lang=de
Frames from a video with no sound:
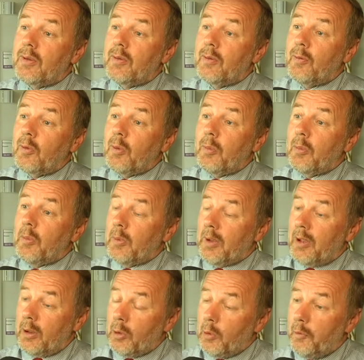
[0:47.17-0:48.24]
vom
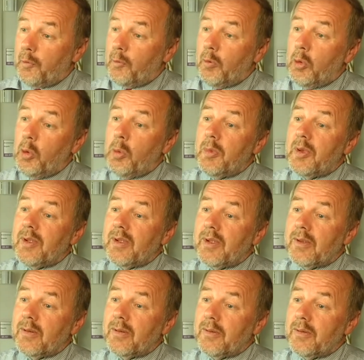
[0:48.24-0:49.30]

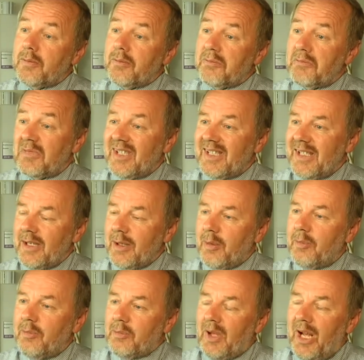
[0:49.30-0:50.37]
Luftvolumen äh,
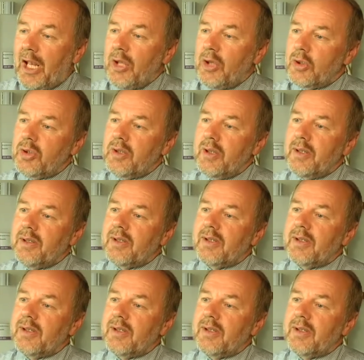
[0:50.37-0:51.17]
sehr eingeschränkt.